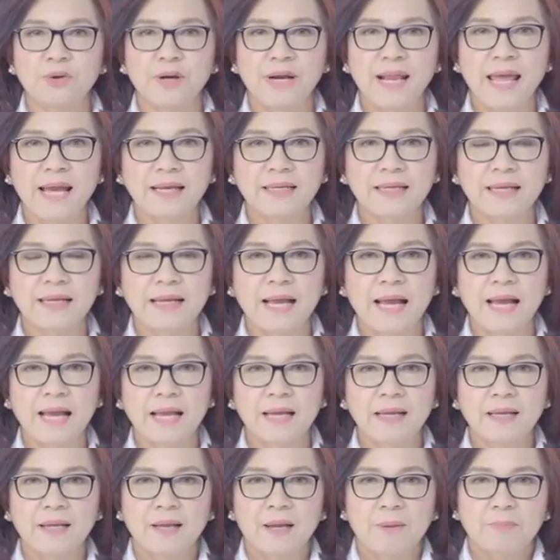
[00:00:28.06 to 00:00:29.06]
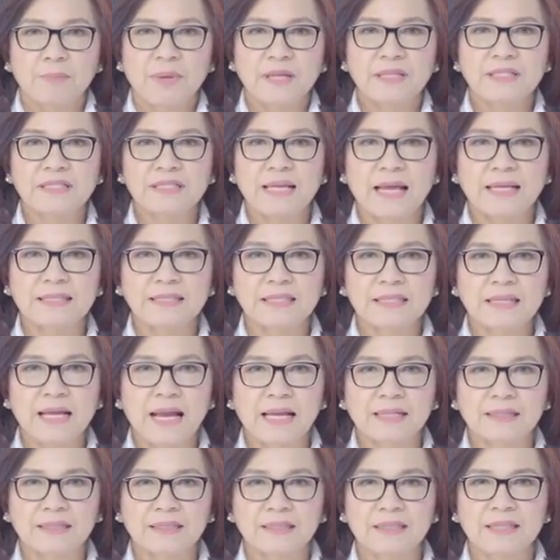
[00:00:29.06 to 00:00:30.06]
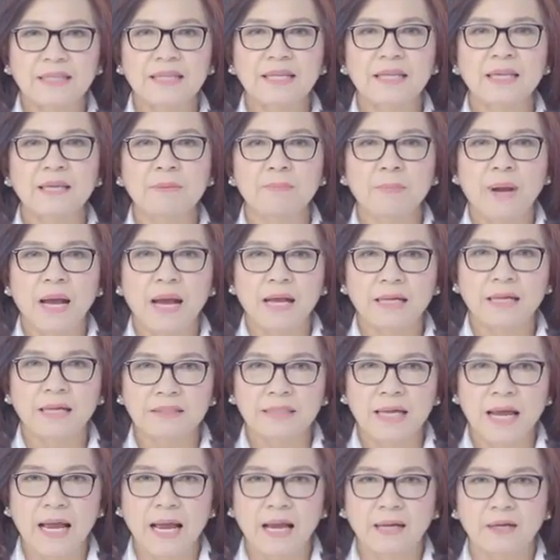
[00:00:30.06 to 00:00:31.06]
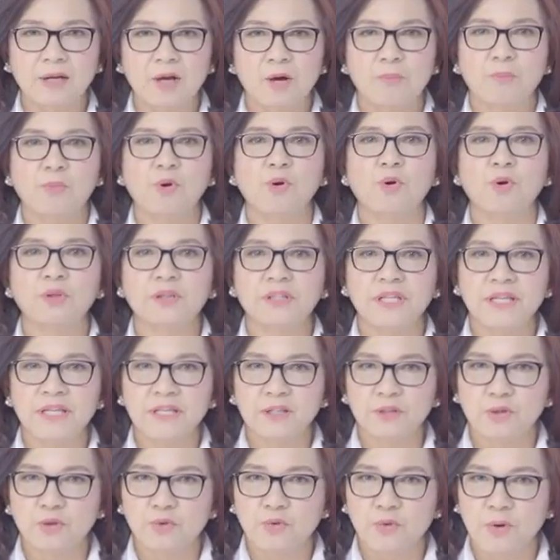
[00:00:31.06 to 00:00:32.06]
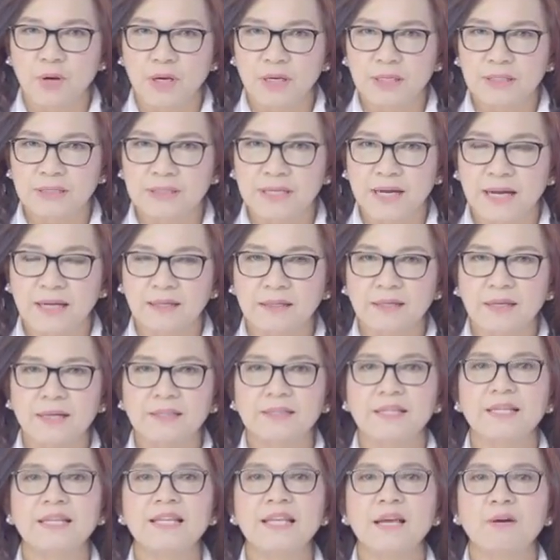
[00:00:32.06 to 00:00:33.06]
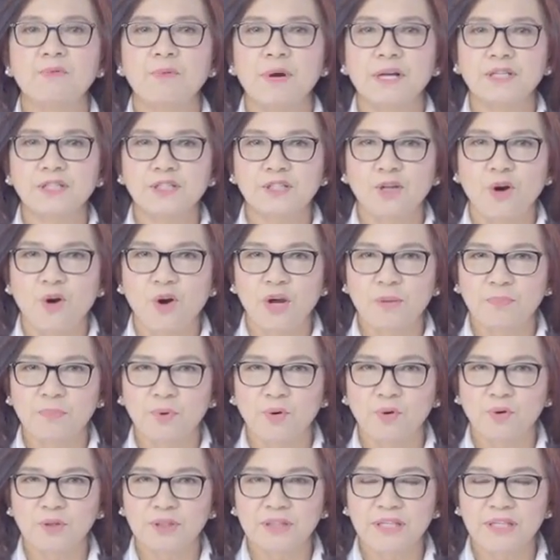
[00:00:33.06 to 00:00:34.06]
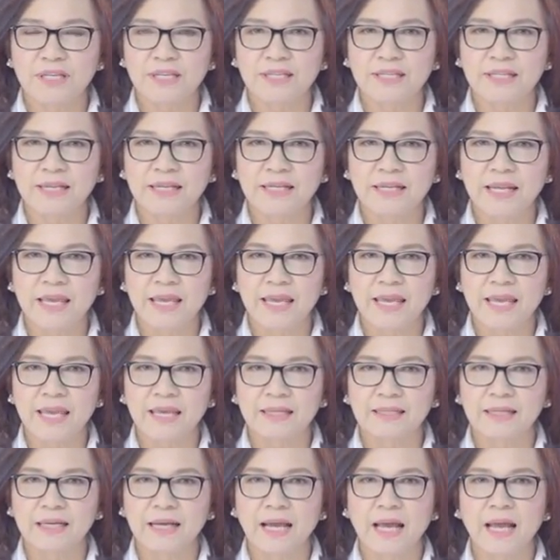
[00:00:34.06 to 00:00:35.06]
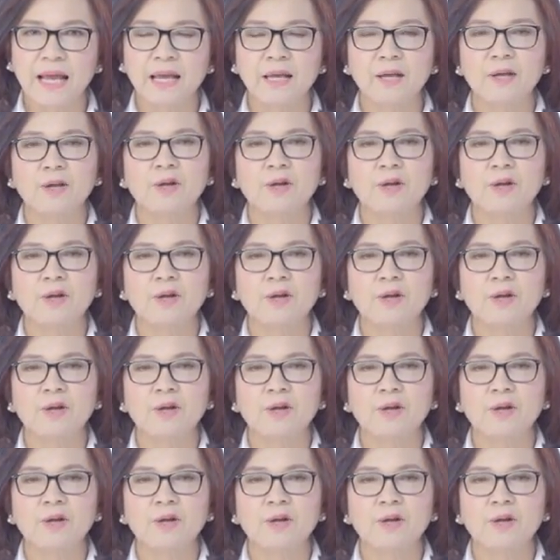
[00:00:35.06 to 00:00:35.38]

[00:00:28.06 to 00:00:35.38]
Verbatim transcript: วแรกนะคะเป็นสารสกัดที่มาจากโปรตีนถั่วเหลือง ที่เรียกว่าซอยโปรตีนนั่นเองนะคะ